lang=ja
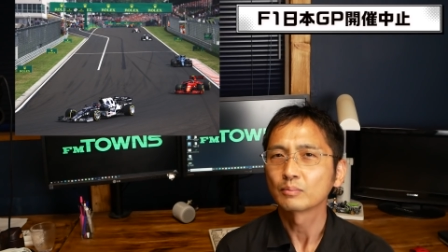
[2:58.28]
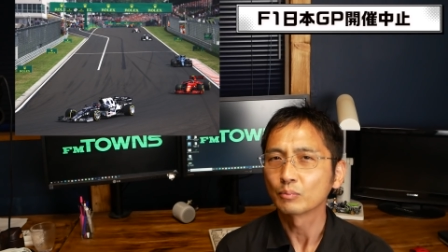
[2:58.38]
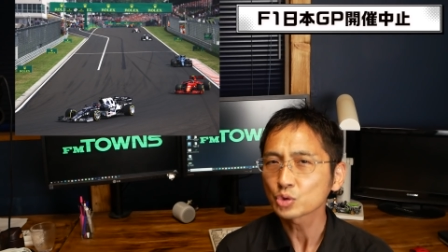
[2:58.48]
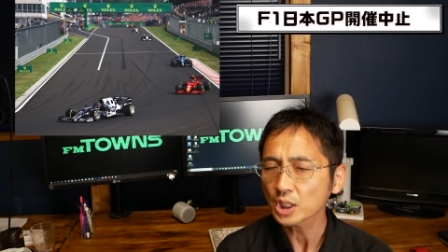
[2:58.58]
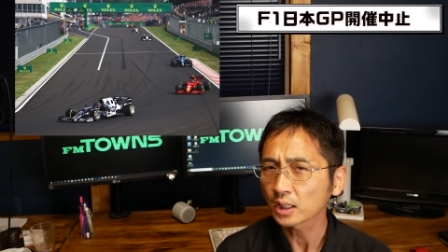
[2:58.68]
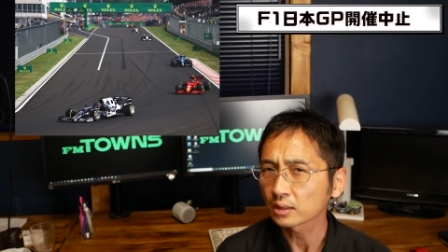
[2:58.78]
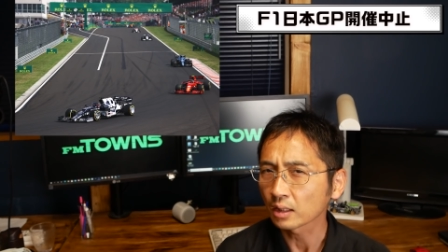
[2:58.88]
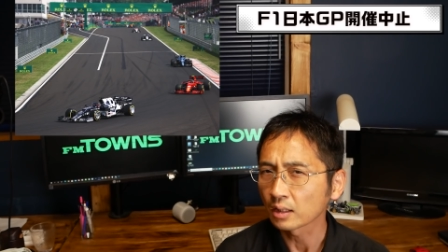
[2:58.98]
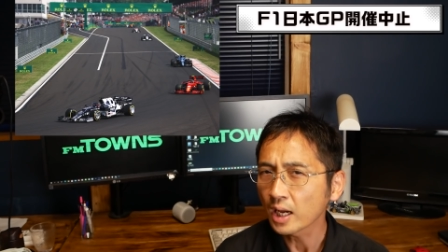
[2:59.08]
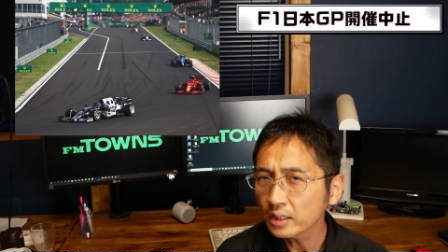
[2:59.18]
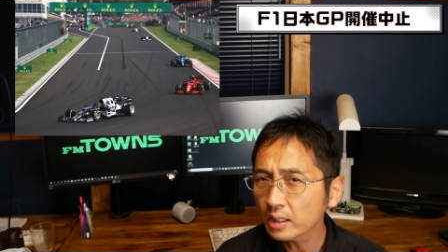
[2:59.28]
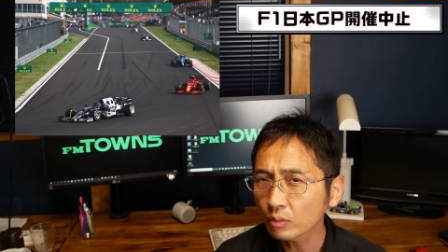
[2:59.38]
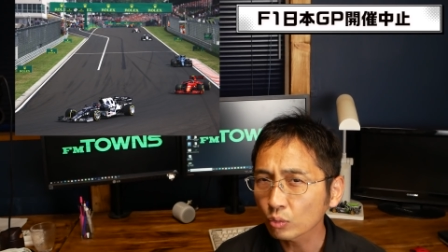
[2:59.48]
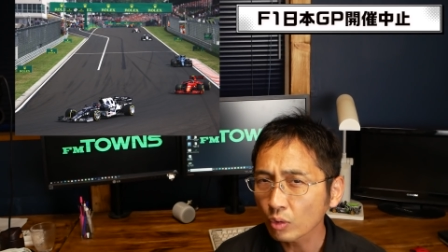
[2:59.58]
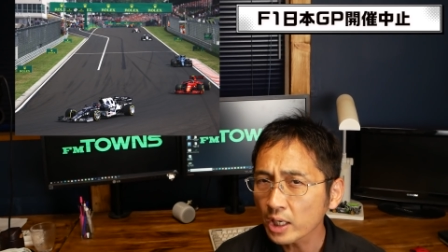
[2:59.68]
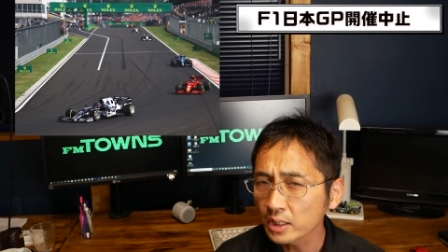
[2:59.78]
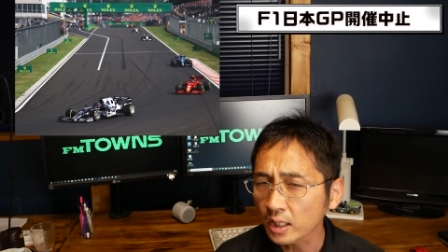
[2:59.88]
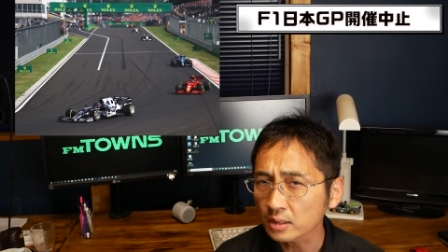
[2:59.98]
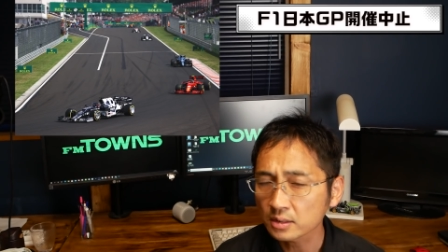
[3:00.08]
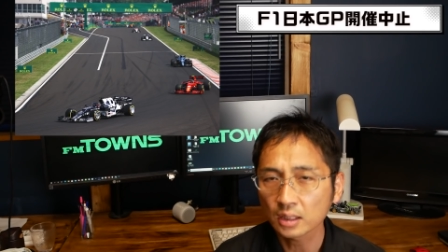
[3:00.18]
もしあれだったら来年この
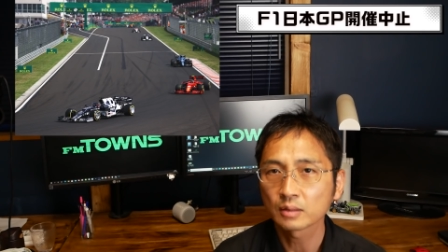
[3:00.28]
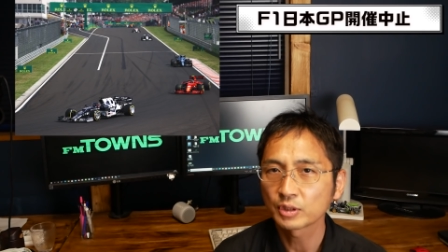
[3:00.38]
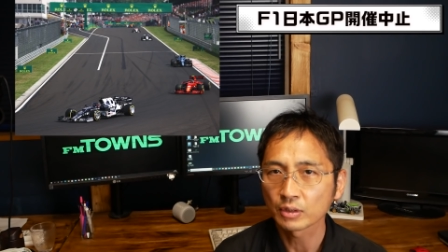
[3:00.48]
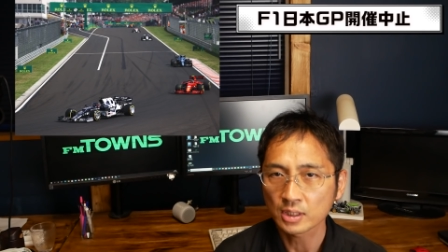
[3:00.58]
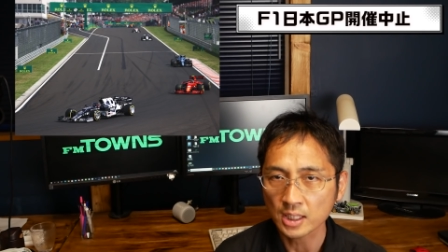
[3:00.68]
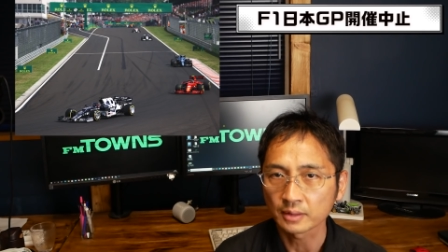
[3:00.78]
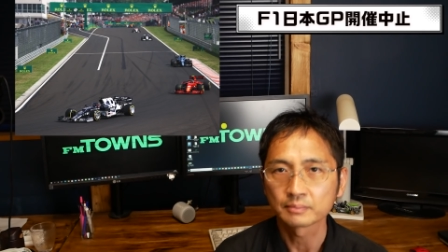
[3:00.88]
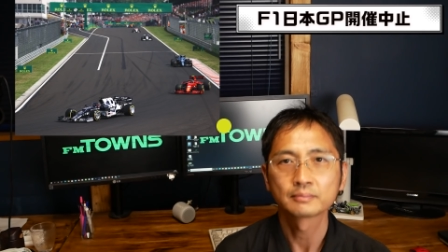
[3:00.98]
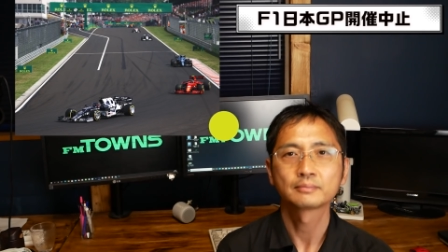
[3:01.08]
アイディア使ってみてください